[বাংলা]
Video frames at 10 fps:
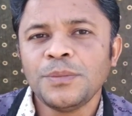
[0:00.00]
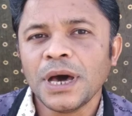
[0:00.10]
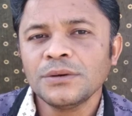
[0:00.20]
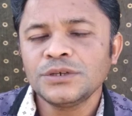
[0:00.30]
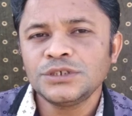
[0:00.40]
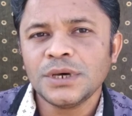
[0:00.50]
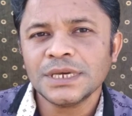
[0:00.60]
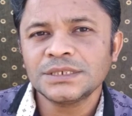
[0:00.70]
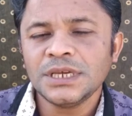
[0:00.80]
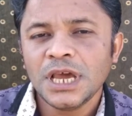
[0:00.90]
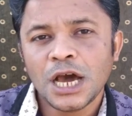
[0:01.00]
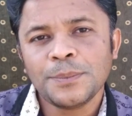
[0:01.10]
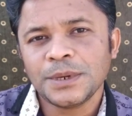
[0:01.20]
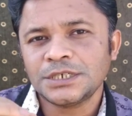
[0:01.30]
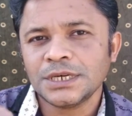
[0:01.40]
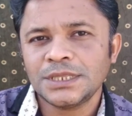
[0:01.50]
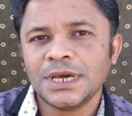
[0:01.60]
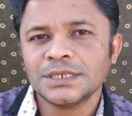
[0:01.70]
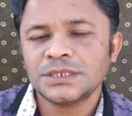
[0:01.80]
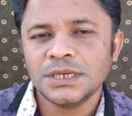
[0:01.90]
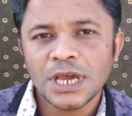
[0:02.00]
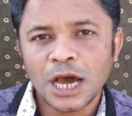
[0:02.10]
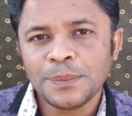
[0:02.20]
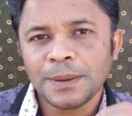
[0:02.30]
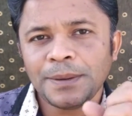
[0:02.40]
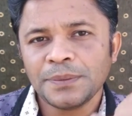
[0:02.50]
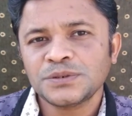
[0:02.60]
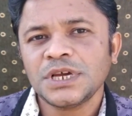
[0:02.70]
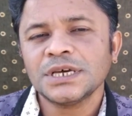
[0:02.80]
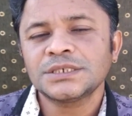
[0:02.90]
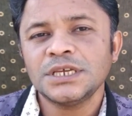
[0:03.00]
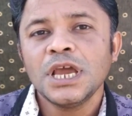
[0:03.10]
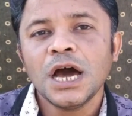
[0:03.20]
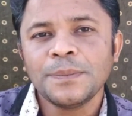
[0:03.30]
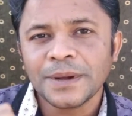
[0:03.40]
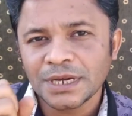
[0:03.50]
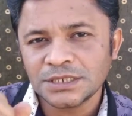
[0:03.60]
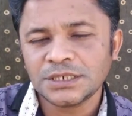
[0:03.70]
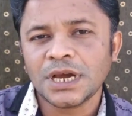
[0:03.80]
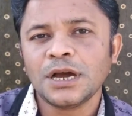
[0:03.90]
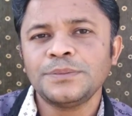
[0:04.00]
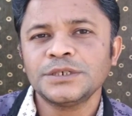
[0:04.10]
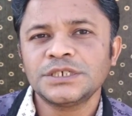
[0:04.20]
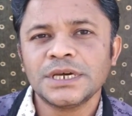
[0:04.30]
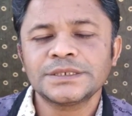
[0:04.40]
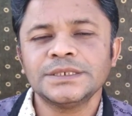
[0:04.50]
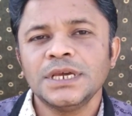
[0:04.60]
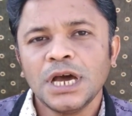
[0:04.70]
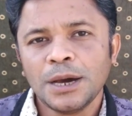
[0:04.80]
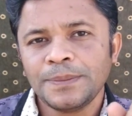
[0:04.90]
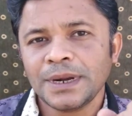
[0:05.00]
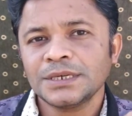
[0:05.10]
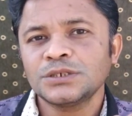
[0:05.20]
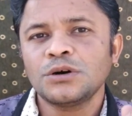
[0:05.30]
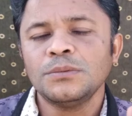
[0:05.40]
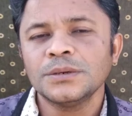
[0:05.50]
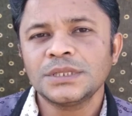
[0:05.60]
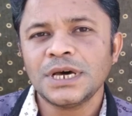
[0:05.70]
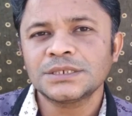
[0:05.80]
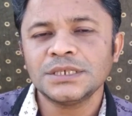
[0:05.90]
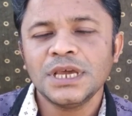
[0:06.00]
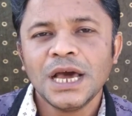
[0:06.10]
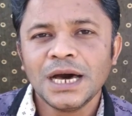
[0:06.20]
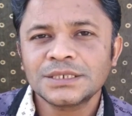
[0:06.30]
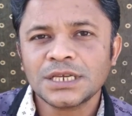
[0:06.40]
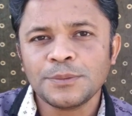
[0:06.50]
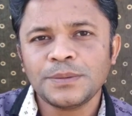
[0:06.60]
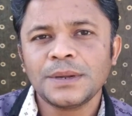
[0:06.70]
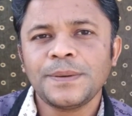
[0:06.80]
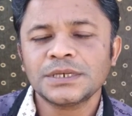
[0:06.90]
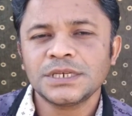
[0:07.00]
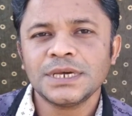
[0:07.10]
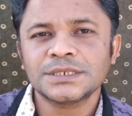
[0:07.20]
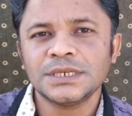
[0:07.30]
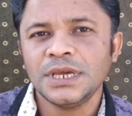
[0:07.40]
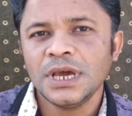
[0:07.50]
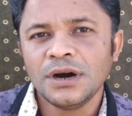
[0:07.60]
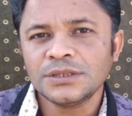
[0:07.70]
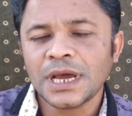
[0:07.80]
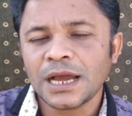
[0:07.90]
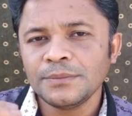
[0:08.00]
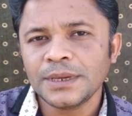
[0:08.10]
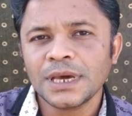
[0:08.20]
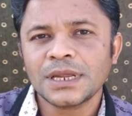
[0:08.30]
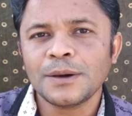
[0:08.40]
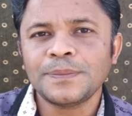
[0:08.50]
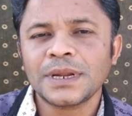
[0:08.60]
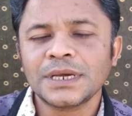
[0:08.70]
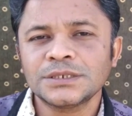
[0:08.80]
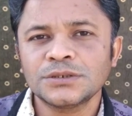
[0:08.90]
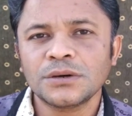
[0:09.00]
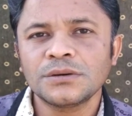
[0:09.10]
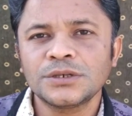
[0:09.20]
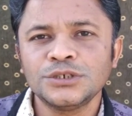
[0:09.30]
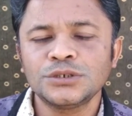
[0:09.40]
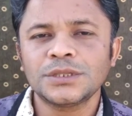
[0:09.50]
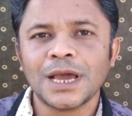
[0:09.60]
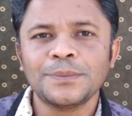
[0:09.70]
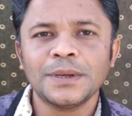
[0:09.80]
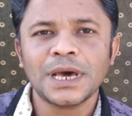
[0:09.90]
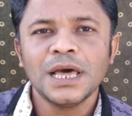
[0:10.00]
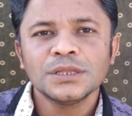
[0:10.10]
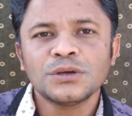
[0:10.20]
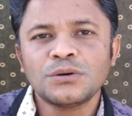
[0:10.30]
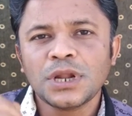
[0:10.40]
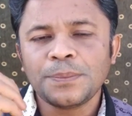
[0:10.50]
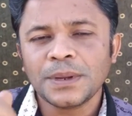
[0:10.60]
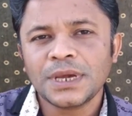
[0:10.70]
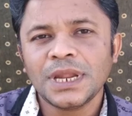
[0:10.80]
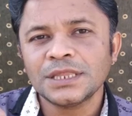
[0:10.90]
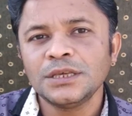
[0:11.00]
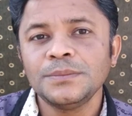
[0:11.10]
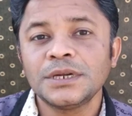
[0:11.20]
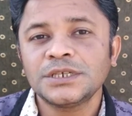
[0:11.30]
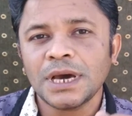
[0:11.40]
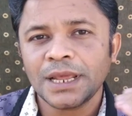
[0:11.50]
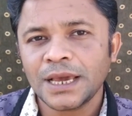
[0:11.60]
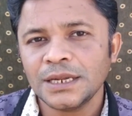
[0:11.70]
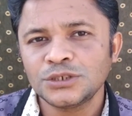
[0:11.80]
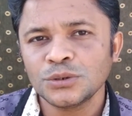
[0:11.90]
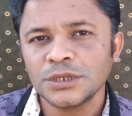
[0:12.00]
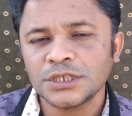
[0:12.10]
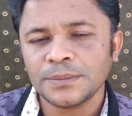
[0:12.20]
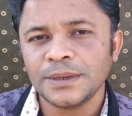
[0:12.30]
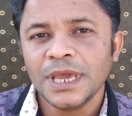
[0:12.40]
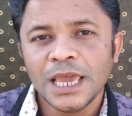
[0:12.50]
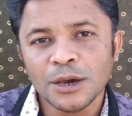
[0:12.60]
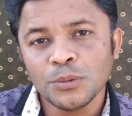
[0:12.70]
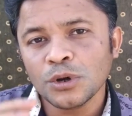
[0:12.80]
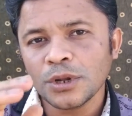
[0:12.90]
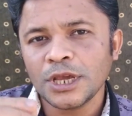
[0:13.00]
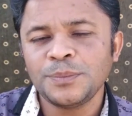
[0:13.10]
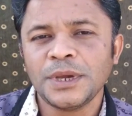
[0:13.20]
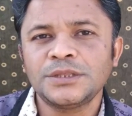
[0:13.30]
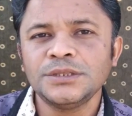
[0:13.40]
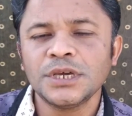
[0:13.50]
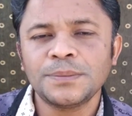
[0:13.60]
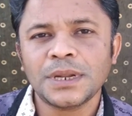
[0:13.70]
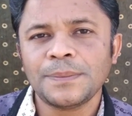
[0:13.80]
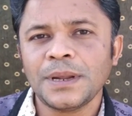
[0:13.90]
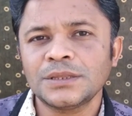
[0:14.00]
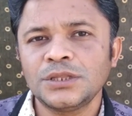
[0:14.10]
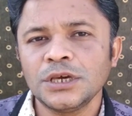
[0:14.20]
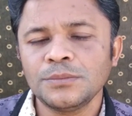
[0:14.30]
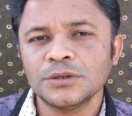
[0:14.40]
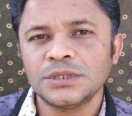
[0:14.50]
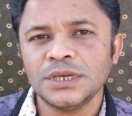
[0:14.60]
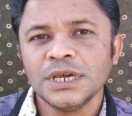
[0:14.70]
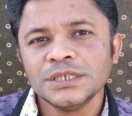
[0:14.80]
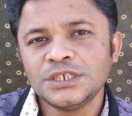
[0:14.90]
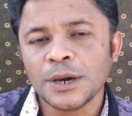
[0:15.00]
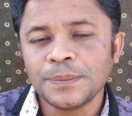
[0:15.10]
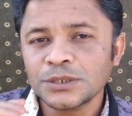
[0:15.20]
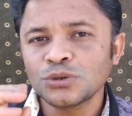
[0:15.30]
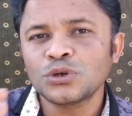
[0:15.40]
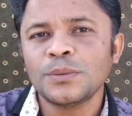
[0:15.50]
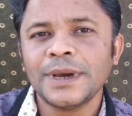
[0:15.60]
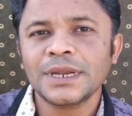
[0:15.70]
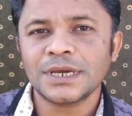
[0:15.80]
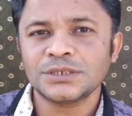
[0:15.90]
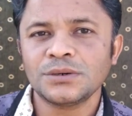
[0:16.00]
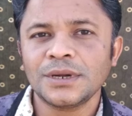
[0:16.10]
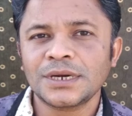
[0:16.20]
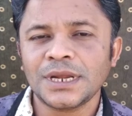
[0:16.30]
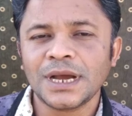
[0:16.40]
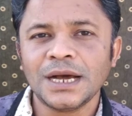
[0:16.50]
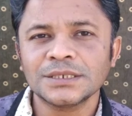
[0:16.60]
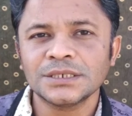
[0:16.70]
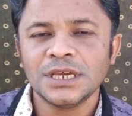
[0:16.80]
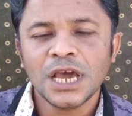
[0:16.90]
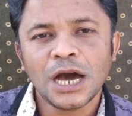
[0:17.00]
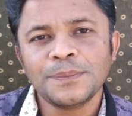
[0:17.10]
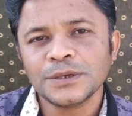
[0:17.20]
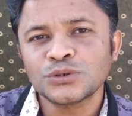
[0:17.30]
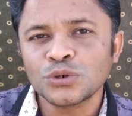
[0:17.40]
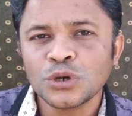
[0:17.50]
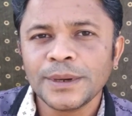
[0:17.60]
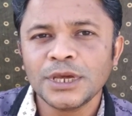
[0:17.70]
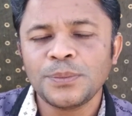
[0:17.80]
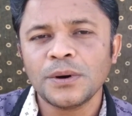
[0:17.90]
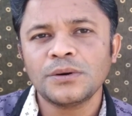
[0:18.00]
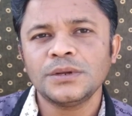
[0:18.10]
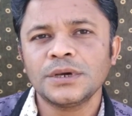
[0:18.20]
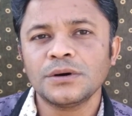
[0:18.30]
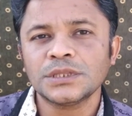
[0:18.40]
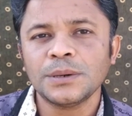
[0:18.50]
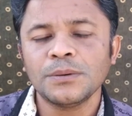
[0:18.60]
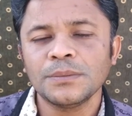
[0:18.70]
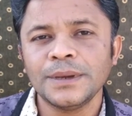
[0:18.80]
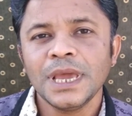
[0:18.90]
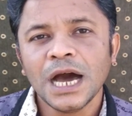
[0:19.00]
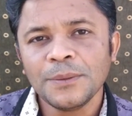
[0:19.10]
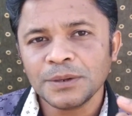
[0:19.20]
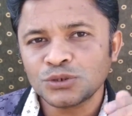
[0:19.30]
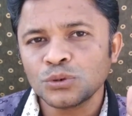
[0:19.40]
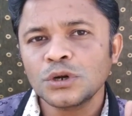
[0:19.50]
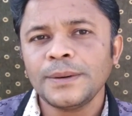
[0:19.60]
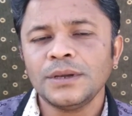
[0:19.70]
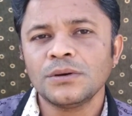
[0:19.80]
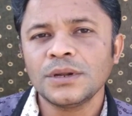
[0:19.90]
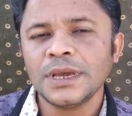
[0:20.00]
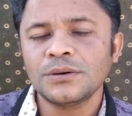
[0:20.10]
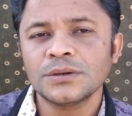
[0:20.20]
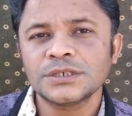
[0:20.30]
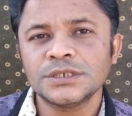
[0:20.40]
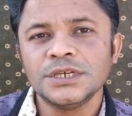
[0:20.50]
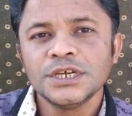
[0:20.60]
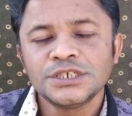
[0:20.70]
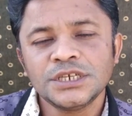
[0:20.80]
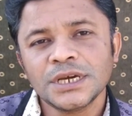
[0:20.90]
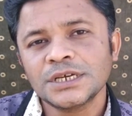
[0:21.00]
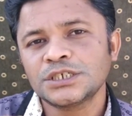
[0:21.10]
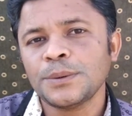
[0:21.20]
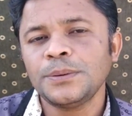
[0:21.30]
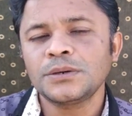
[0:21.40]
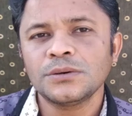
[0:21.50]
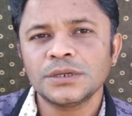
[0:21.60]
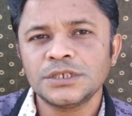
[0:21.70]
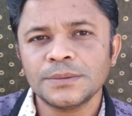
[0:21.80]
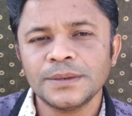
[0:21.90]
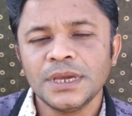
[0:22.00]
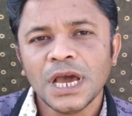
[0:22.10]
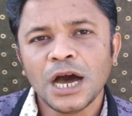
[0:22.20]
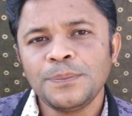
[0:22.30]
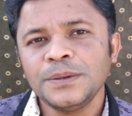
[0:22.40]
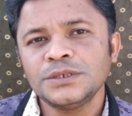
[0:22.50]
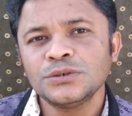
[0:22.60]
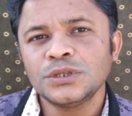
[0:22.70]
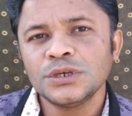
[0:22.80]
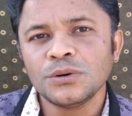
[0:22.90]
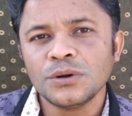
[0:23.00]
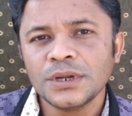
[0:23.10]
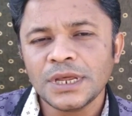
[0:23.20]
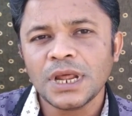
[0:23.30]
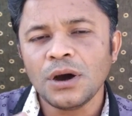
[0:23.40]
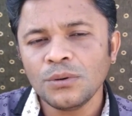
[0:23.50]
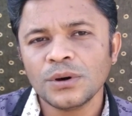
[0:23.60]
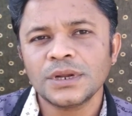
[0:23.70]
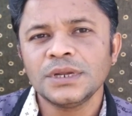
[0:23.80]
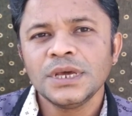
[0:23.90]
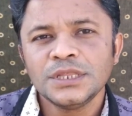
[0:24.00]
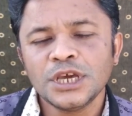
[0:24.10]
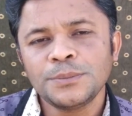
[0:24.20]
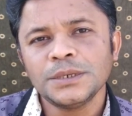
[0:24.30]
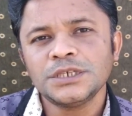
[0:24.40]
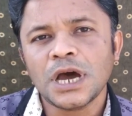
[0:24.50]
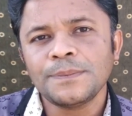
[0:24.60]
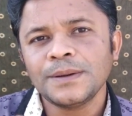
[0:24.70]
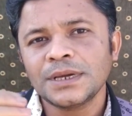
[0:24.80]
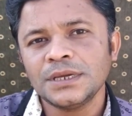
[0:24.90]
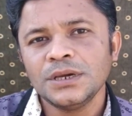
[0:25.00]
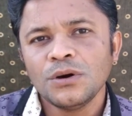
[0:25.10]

ভালো কিছু আছে আপনার সাথে আছে আপনার ব্যবসা আছে আপনার কাছে টাকা পয়সা আছে আপনার কাছে ক্ষমতা আছে আজকে আপনার পাশে আছে হয়তো আগামীকালকে আপনার কাছে যখন কিছু থাকবে না তখন আপনাকে লাথি মেরে সে আরেকখানে চলে যাবে এমন অনেক ব্যক্তি দেখবেন আপনার আত্মীয়ের মধ্যে যে আপনার ছোট ভাইয়ের কাছে অনেক টাকা আছে আপনার ছোট ভাইয়ের পক্ষ নিয়ে কথা বলবে আপনার ছোট ভাই অন্যায় করেছে সেটাকে সাপোর্ট করে যাবে আপনি যদি অন্যায় নাও করেন দেখবেন যে আপনাকে